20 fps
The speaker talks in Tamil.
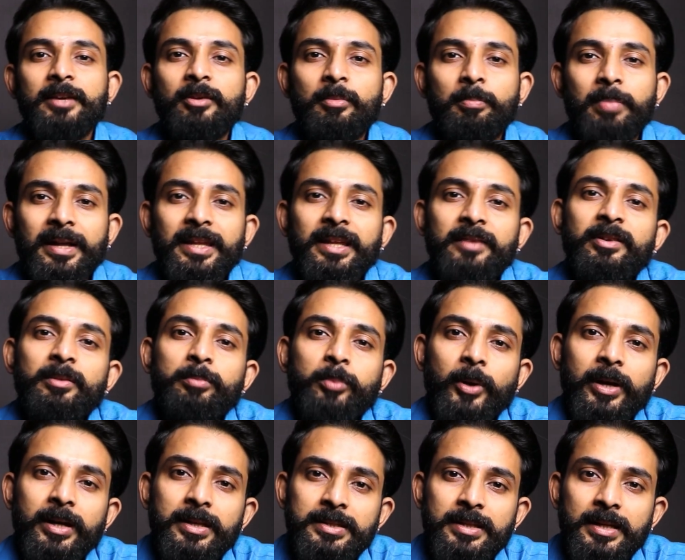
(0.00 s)
தடவை பதவி
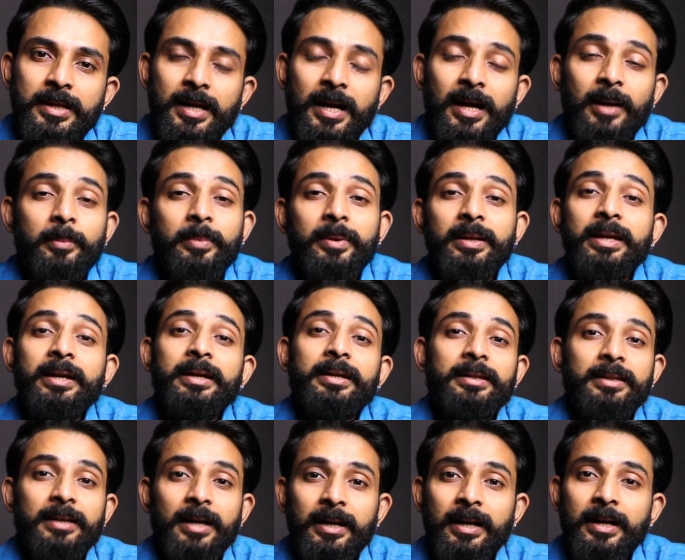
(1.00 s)
போயிடுச்சு
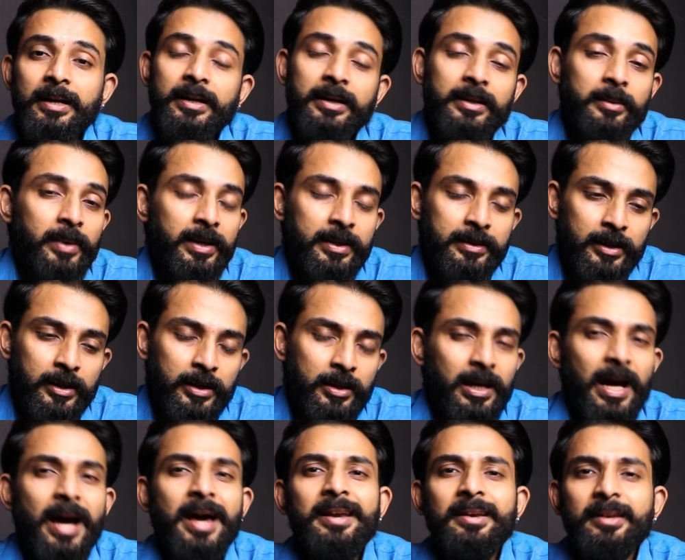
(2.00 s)
அப்படிங்கிறதுக்காக அழுகிற மாதிரி
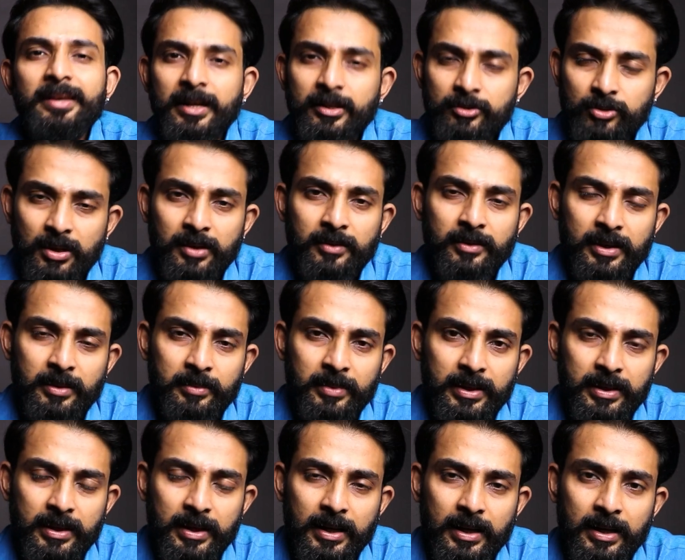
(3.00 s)
தெரியும் காரணம் ஏன் சொல்ல வரேன்
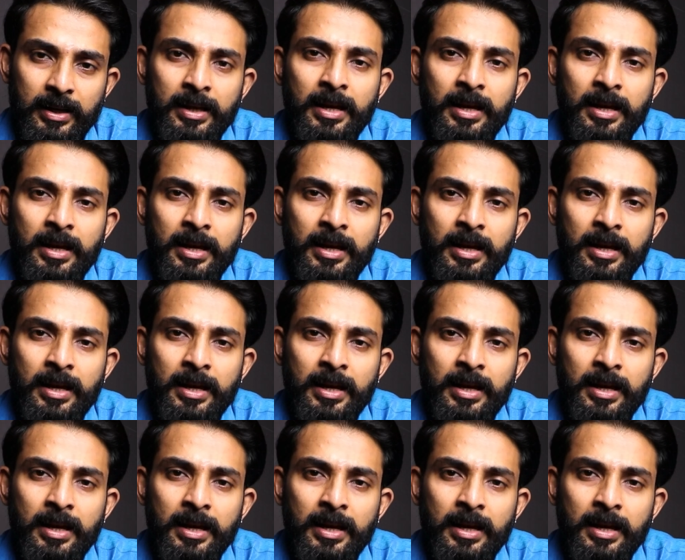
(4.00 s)
அப்படின்னா